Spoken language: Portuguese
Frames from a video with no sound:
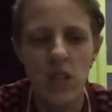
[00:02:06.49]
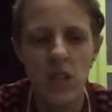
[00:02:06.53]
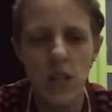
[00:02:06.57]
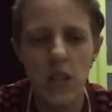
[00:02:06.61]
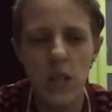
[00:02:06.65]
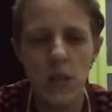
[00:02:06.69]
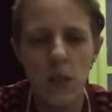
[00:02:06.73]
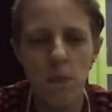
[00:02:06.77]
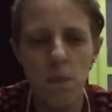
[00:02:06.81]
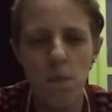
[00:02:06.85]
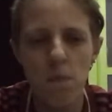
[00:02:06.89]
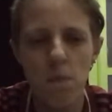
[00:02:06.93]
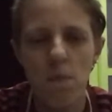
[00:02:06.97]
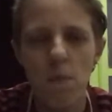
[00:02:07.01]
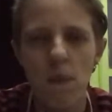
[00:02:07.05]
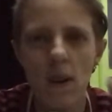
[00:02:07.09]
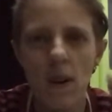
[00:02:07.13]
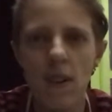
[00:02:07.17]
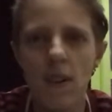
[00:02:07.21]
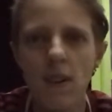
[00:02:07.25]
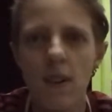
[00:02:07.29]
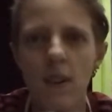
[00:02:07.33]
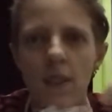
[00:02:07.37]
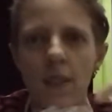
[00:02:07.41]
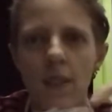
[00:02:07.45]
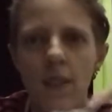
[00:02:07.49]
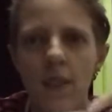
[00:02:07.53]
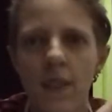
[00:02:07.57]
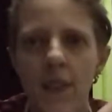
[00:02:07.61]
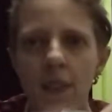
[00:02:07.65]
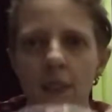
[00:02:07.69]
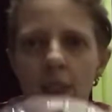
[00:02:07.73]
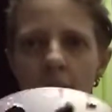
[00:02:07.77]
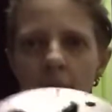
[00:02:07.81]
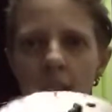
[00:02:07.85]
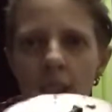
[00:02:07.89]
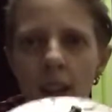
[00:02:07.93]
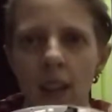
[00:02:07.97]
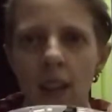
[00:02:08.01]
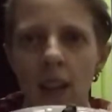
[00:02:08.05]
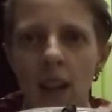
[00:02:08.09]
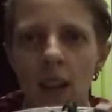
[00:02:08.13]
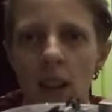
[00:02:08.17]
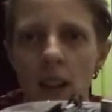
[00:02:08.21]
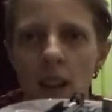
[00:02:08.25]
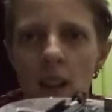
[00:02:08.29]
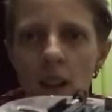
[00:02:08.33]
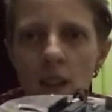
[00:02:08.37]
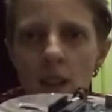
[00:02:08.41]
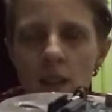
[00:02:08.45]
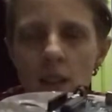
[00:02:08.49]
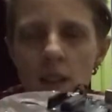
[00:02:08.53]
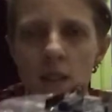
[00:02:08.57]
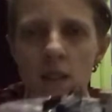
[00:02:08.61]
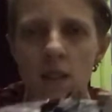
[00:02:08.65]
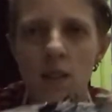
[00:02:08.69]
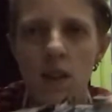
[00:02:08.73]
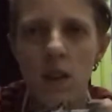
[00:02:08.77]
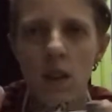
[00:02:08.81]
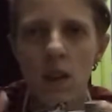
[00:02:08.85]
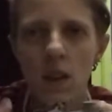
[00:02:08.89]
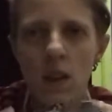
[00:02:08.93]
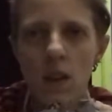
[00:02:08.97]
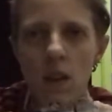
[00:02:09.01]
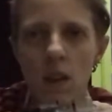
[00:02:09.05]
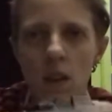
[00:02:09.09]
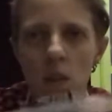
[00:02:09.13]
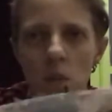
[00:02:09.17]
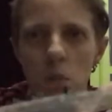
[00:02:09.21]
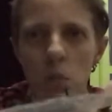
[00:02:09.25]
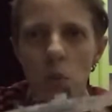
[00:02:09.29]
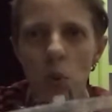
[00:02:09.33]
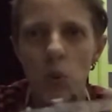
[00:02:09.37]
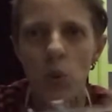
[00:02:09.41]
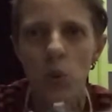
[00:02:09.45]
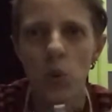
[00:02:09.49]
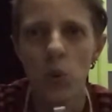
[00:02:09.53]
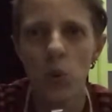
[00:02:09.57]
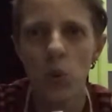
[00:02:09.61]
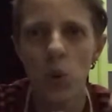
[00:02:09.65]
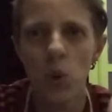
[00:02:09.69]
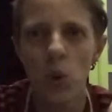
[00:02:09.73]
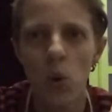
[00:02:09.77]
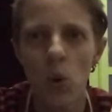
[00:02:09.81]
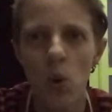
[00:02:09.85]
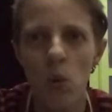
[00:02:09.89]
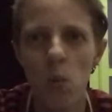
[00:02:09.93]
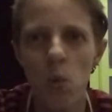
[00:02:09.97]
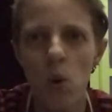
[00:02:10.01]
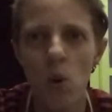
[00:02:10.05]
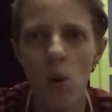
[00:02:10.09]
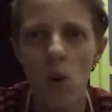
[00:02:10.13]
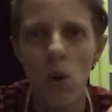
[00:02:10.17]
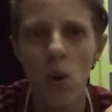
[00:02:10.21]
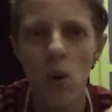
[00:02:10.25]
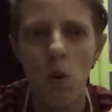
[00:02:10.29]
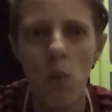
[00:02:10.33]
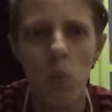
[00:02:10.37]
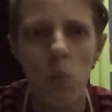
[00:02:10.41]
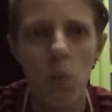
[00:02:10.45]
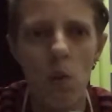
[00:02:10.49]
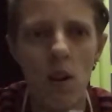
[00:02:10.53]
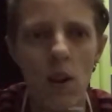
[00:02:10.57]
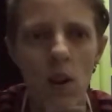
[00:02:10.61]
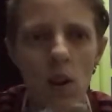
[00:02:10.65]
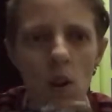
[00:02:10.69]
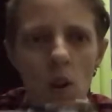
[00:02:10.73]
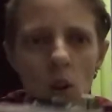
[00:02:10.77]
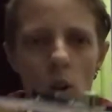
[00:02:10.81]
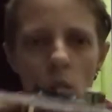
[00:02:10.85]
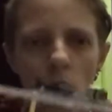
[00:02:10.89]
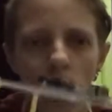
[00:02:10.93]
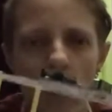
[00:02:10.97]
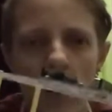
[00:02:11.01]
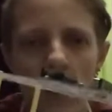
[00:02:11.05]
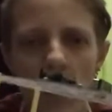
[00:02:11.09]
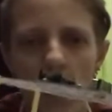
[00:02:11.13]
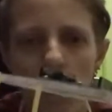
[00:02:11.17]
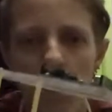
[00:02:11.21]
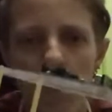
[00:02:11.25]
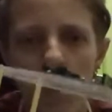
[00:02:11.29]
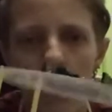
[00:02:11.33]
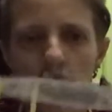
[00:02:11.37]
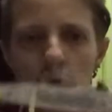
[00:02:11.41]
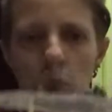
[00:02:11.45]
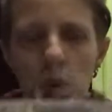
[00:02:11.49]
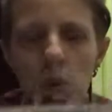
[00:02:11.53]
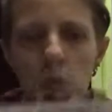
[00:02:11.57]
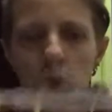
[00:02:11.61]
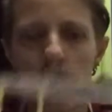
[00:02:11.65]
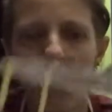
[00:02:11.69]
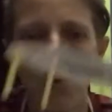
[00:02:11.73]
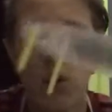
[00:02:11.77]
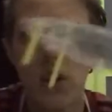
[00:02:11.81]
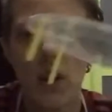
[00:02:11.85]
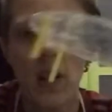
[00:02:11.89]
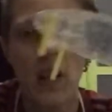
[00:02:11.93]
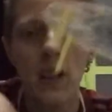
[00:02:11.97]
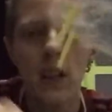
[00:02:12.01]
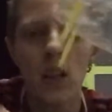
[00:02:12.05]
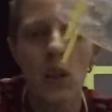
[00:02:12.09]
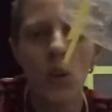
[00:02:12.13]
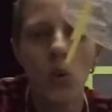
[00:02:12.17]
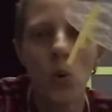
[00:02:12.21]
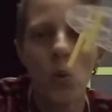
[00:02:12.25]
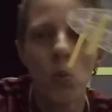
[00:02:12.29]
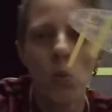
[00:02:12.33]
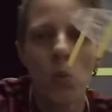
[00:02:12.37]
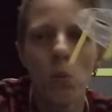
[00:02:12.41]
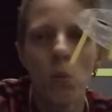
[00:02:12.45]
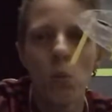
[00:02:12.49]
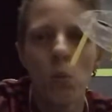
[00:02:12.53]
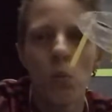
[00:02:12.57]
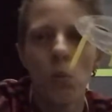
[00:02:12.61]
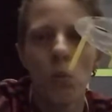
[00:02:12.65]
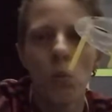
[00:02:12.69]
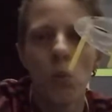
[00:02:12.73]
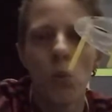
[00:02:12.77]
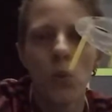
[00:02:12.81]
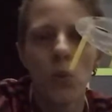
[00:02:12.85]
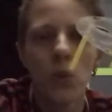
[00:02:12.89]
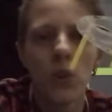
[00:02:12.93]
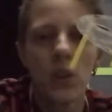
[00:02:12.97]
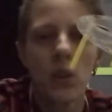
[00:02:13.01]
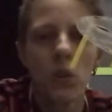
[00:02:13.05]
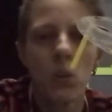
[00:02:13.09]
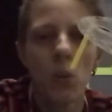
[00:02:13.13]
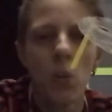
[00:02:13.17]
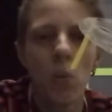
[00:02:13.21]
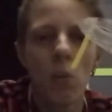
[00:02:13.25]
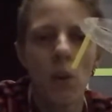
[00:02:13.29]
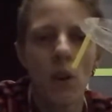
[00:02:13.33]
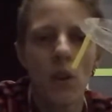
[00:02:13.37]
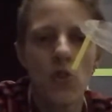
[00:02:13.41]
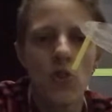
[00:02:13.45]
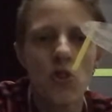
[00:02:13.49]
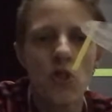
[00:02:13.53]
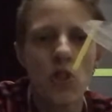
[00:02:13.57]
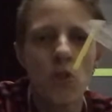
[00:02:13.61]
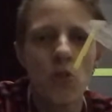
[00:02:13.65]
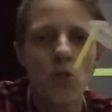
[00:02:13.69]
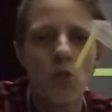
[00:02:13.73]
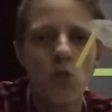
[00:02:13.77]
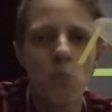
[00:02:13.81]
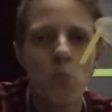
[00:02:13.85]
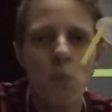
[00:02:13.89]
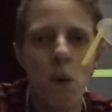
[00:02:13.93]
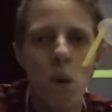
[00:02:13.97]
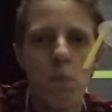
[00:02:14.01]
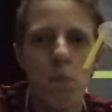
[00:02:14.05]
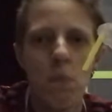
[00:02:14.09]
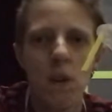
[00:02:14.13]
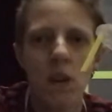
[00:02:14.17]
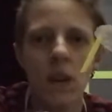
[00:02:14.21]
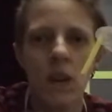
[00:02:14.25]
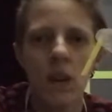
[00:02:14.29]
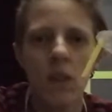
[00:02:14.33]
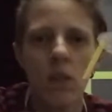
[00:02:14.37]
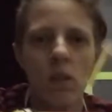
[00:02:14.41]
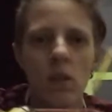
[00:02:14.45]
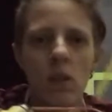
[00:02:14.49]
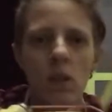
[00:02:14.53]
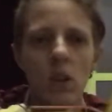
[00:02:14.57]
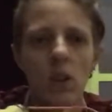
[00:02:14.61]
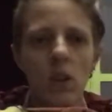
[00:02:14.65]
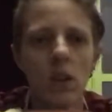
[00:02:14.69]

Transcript: Opa! Você monta o teu robô, põe roda, põe o que for. Aqui eu tô montando um patinho de papelão.